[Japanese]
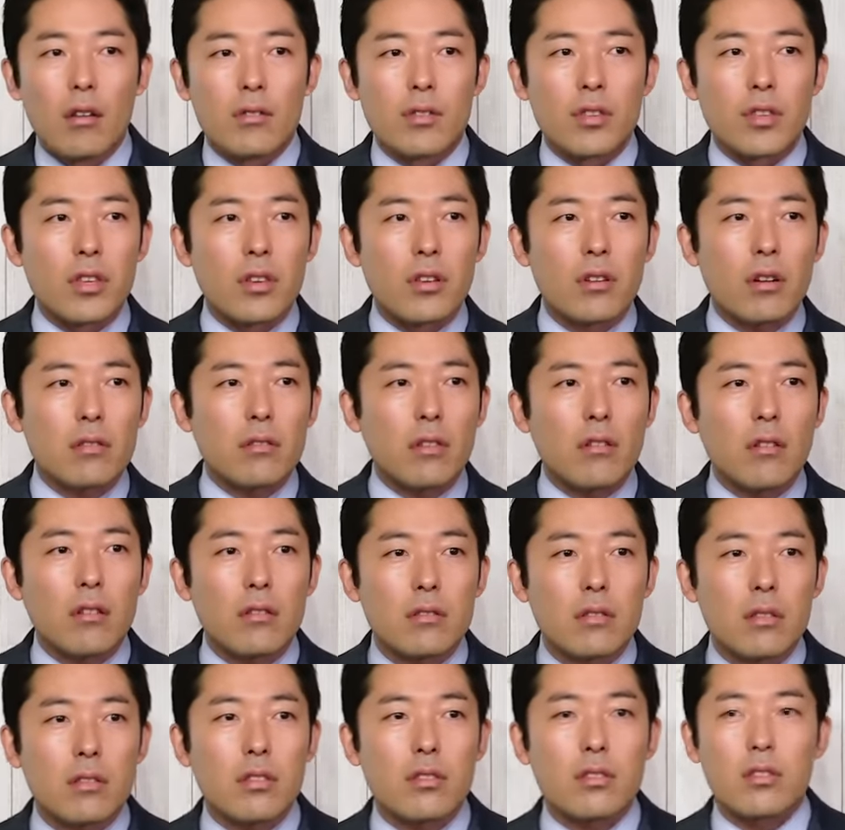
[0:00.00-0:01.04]
新潟か
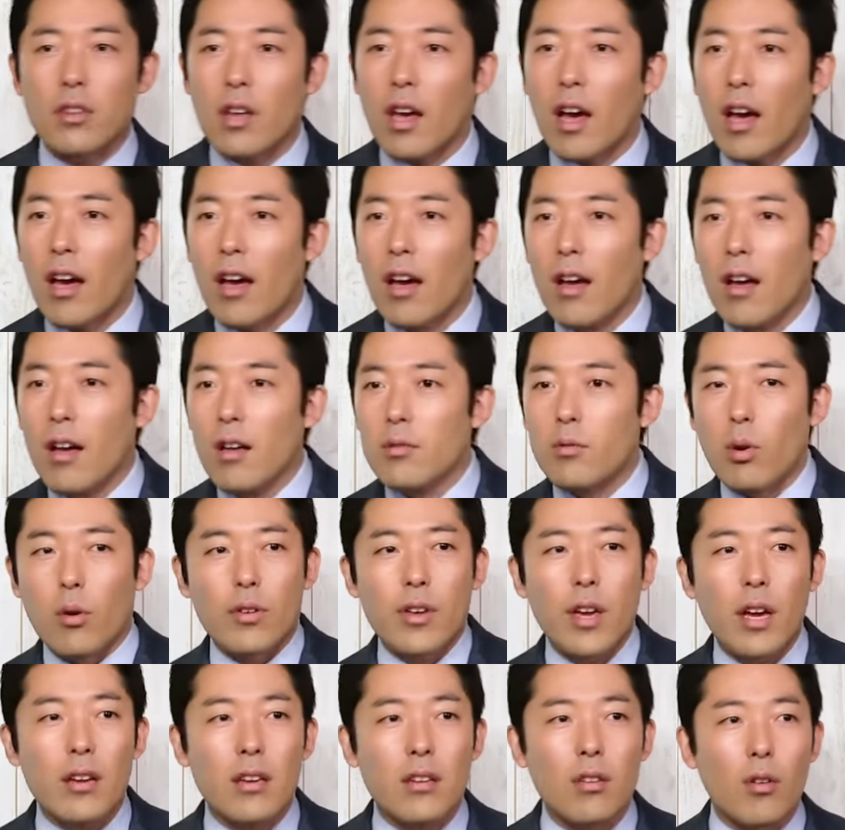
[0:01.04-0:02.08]
ら出てきて土
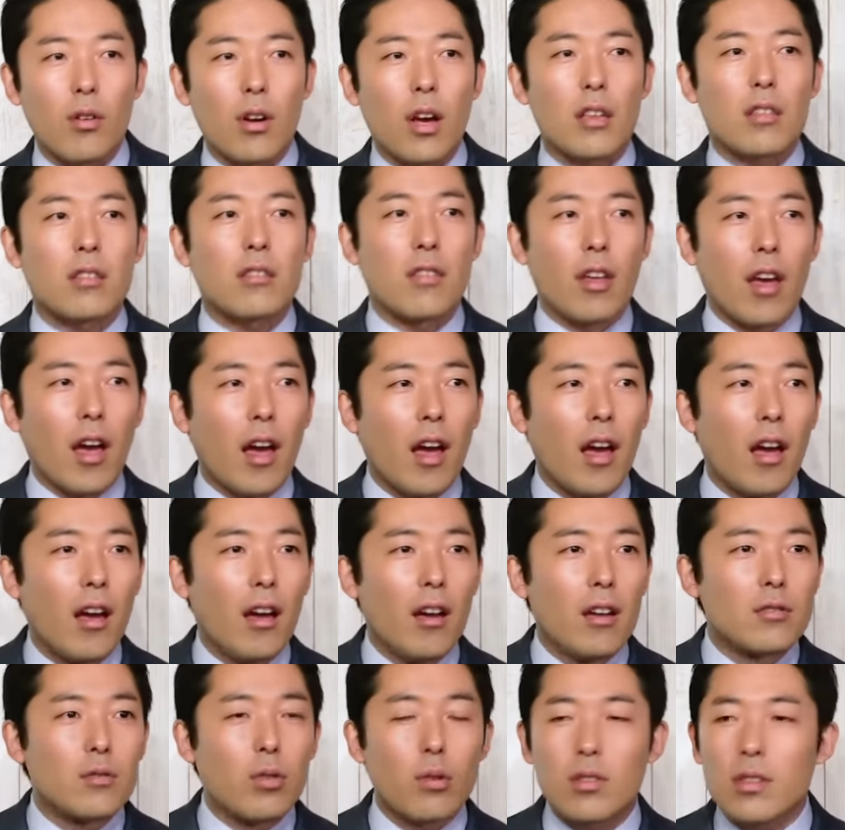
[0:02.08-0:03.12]
建業やって
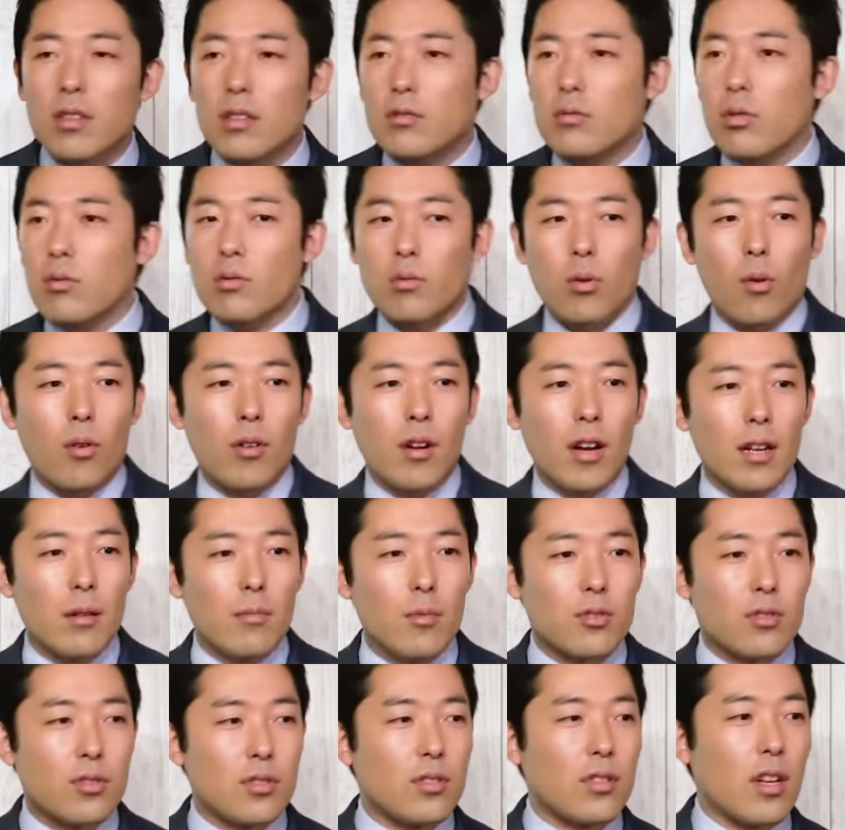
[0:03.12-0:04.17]
それでちょっとお金
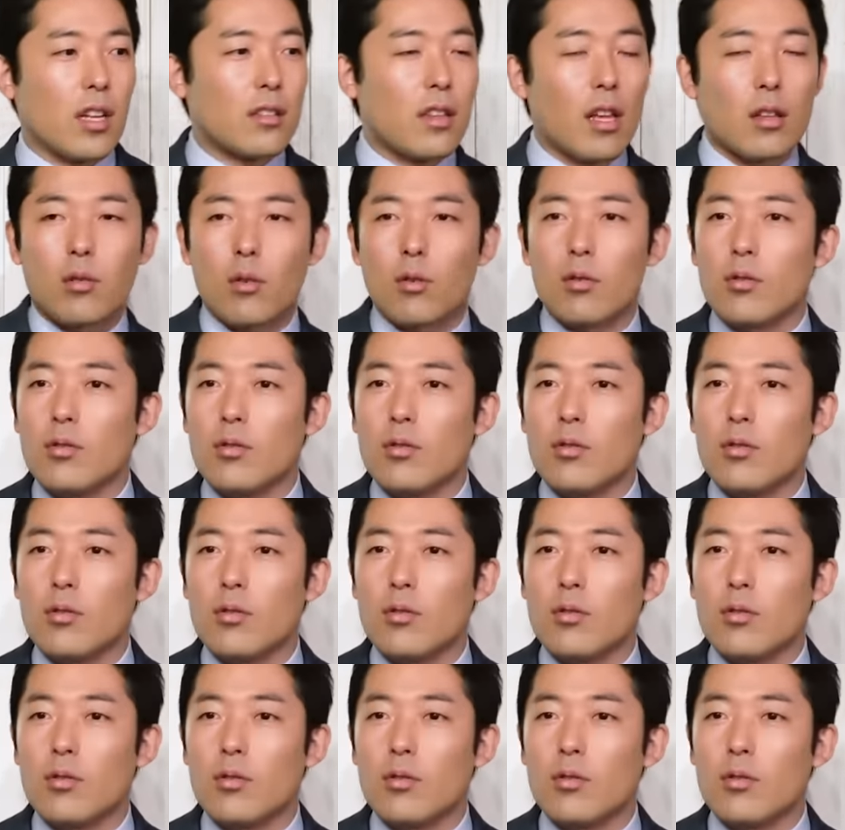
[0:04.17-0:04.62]
持ちになったと